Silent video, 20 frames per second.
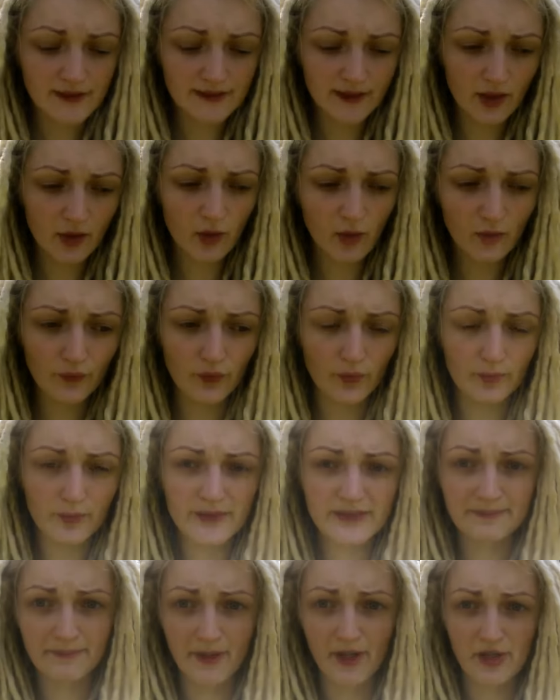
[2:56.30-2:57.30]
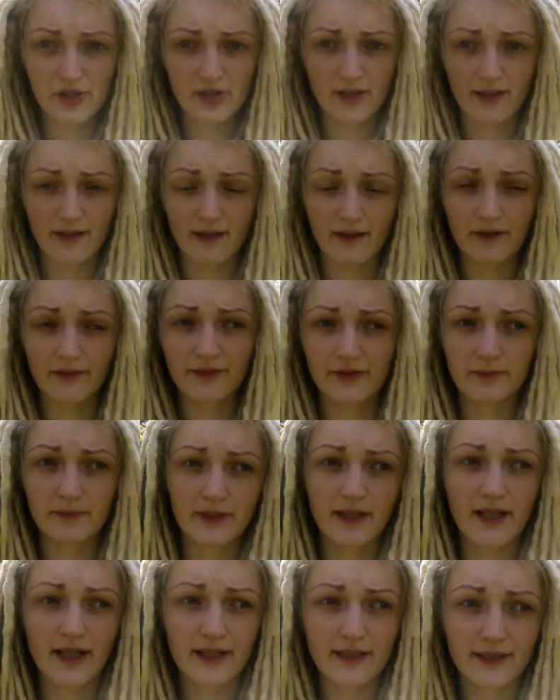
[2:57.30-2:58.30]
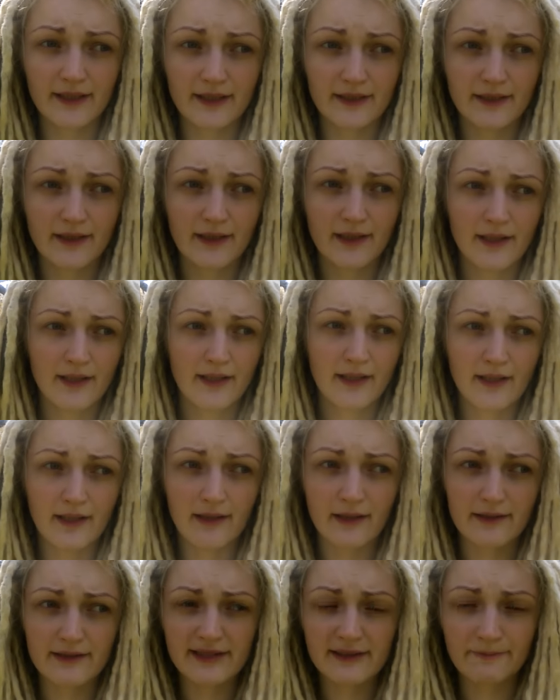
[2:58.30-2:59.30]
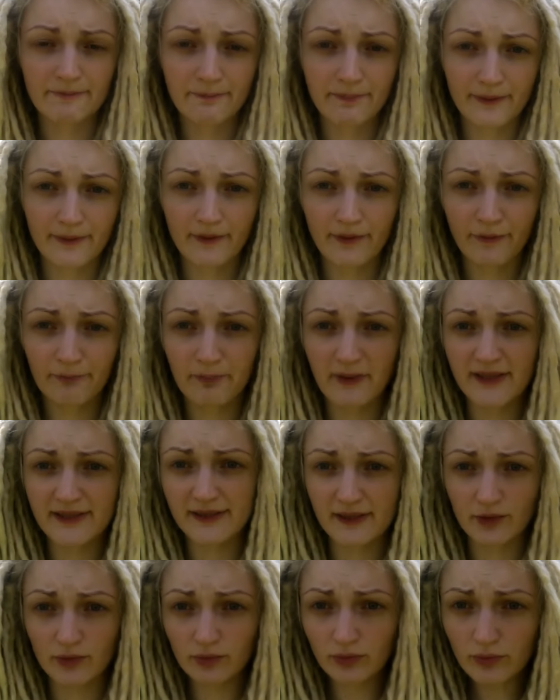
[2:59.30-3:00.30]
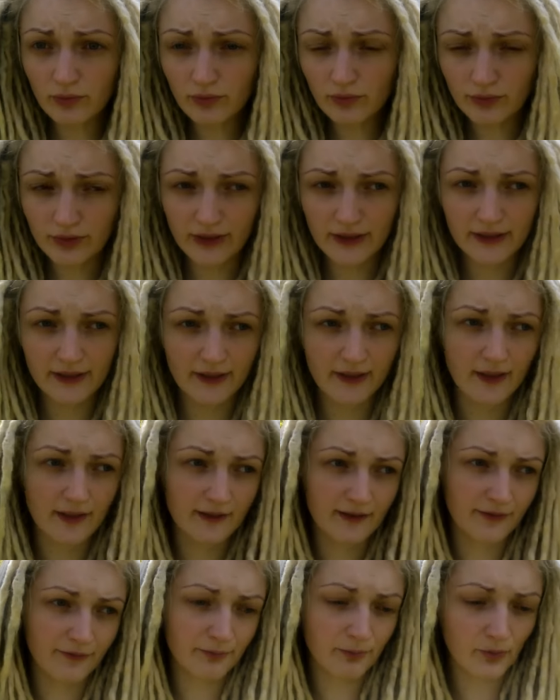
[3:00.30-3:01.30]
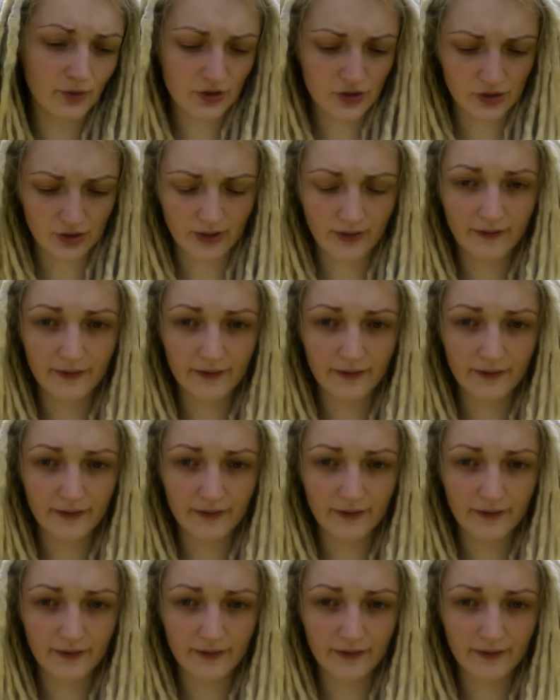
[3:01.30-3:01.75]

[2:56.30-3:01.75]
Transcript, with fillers: Страховку мы с Пашей оформляли э, в ПЗУ или, как в Польше